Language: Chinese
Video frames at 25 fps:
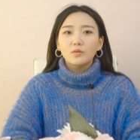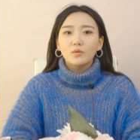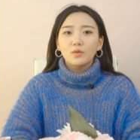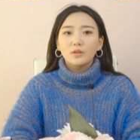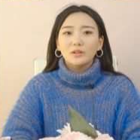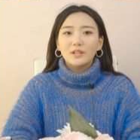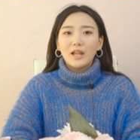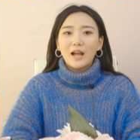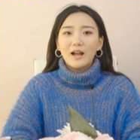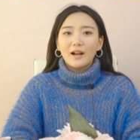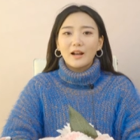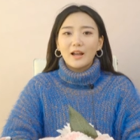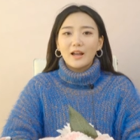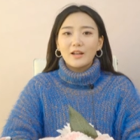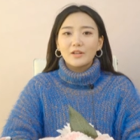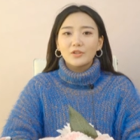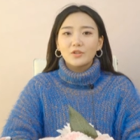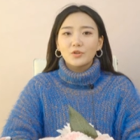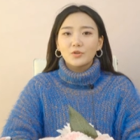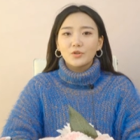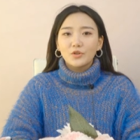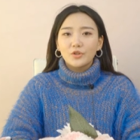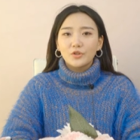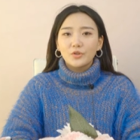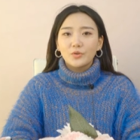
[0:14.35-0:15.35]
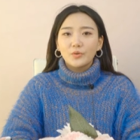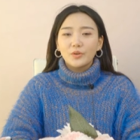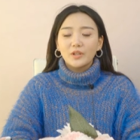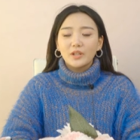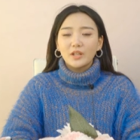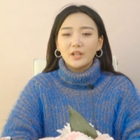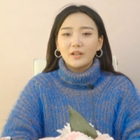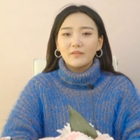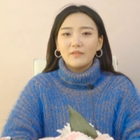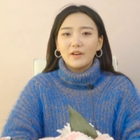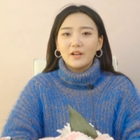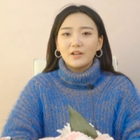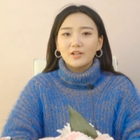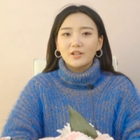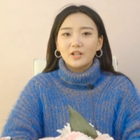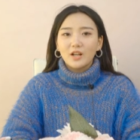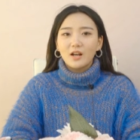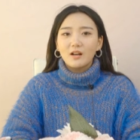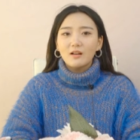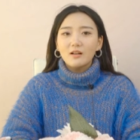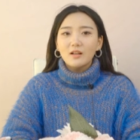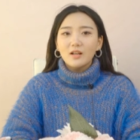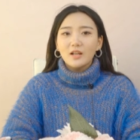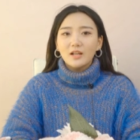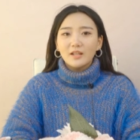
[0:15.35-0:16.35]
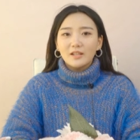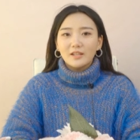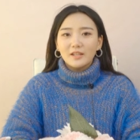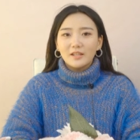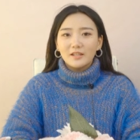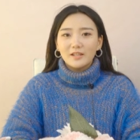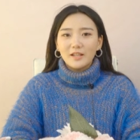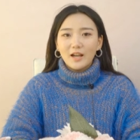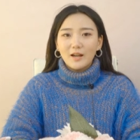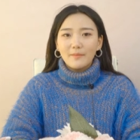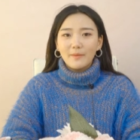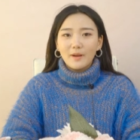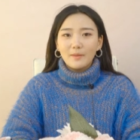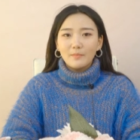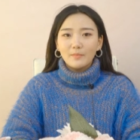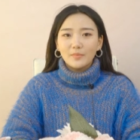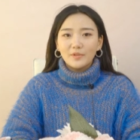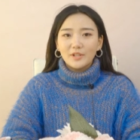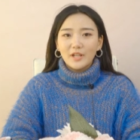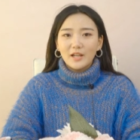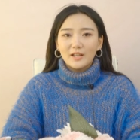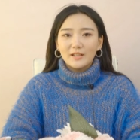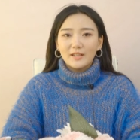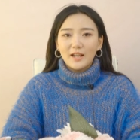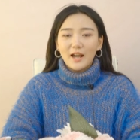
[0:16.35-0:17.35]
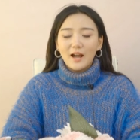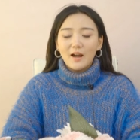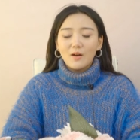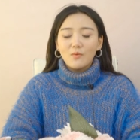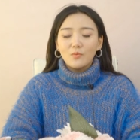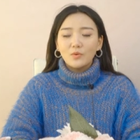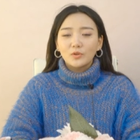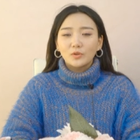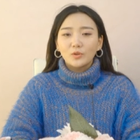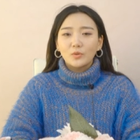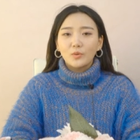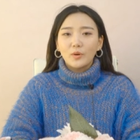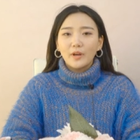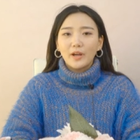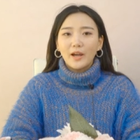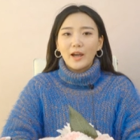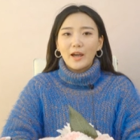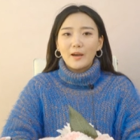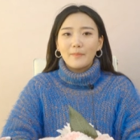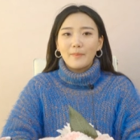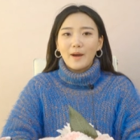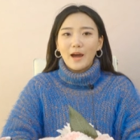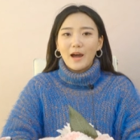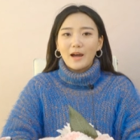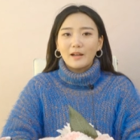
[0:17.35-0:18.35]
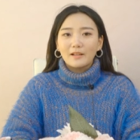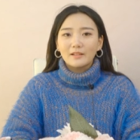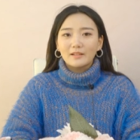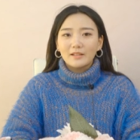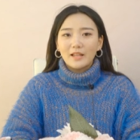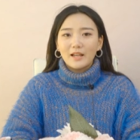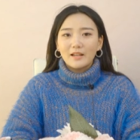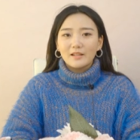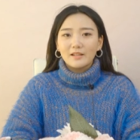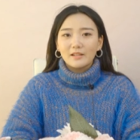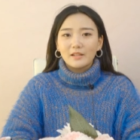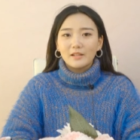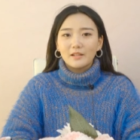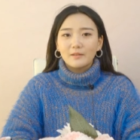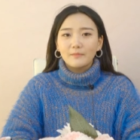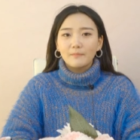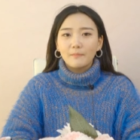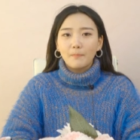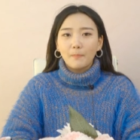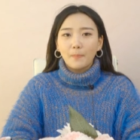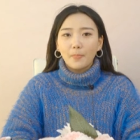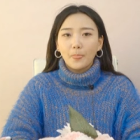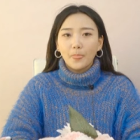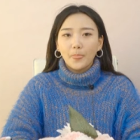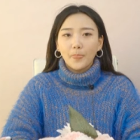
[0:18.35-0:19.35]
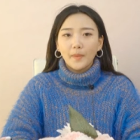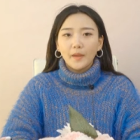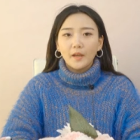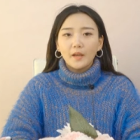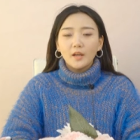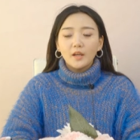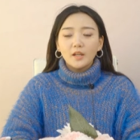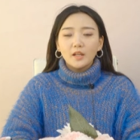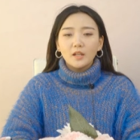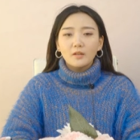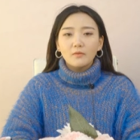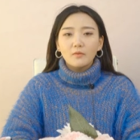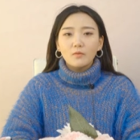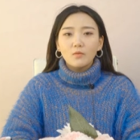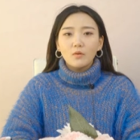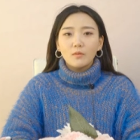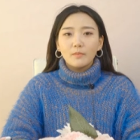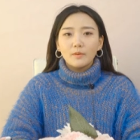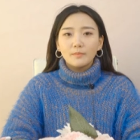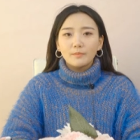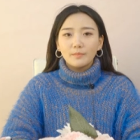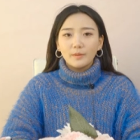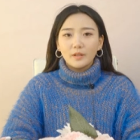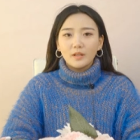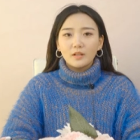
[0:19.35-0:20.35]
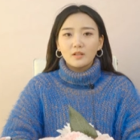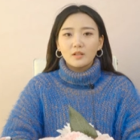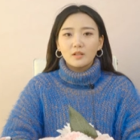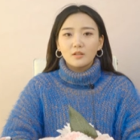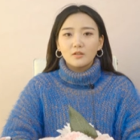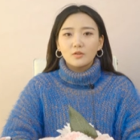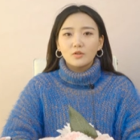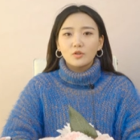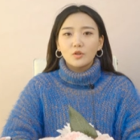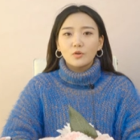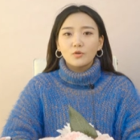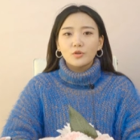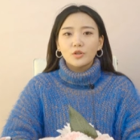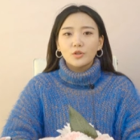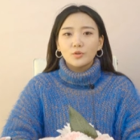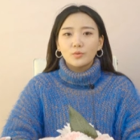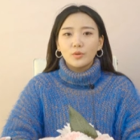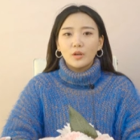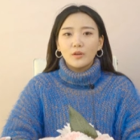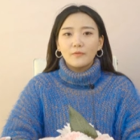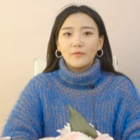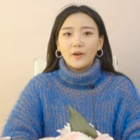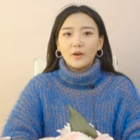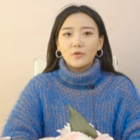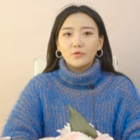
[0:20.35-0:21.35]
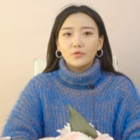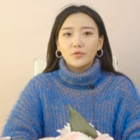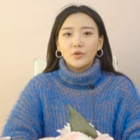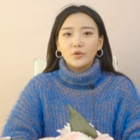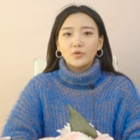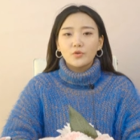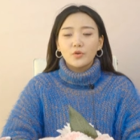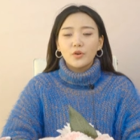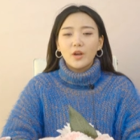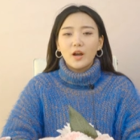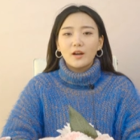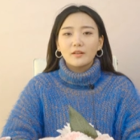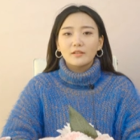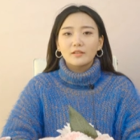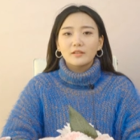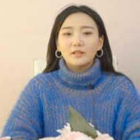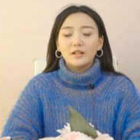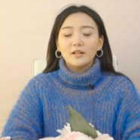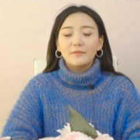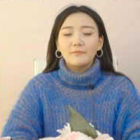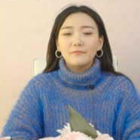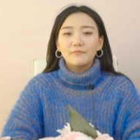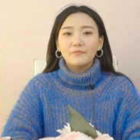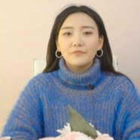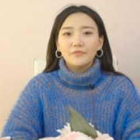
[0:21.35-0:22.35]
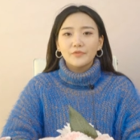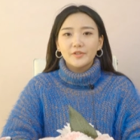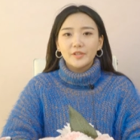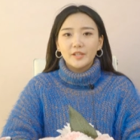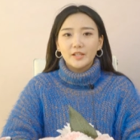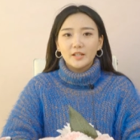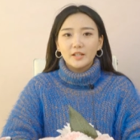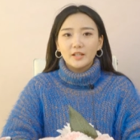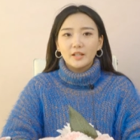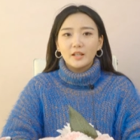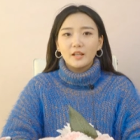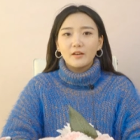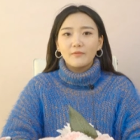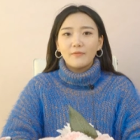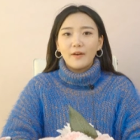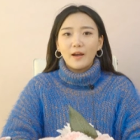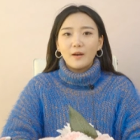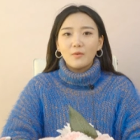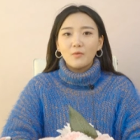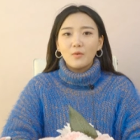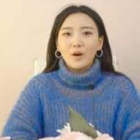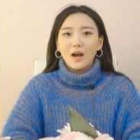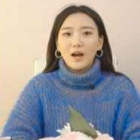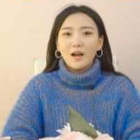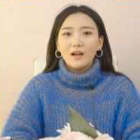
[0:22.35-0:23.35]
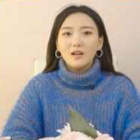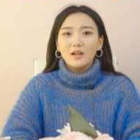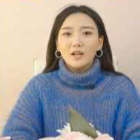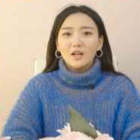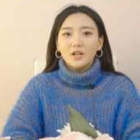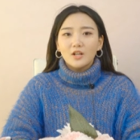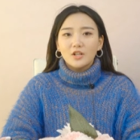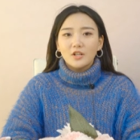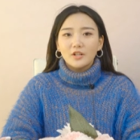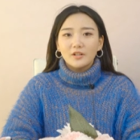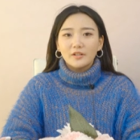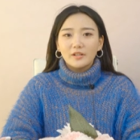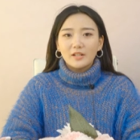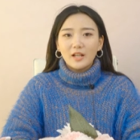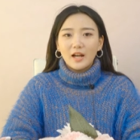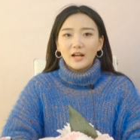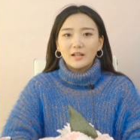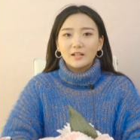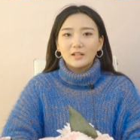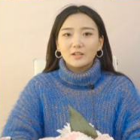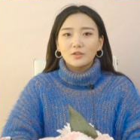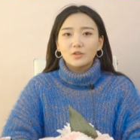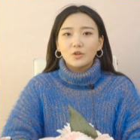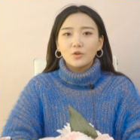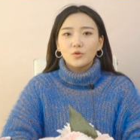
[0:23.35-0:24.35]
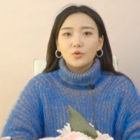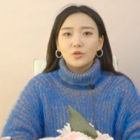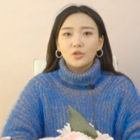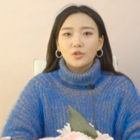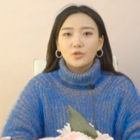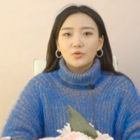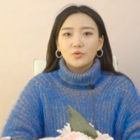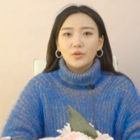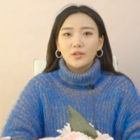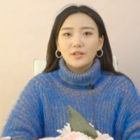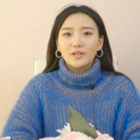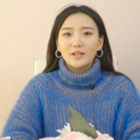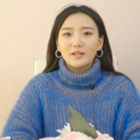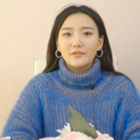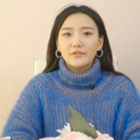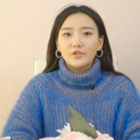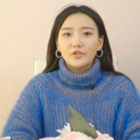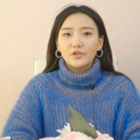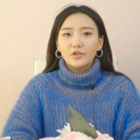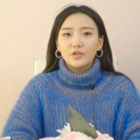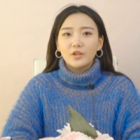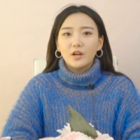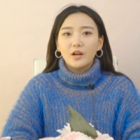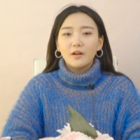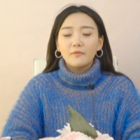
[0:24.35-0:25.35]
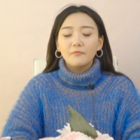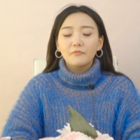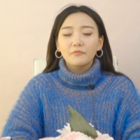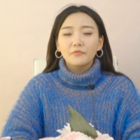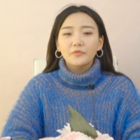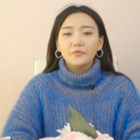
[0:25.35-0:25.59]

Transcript: 或大概就是有一天晚上，你加班不在家，我都会害怕担心，因为我们彼此都是对方最重要的人。经历了繁华，剩下的都是最真实的。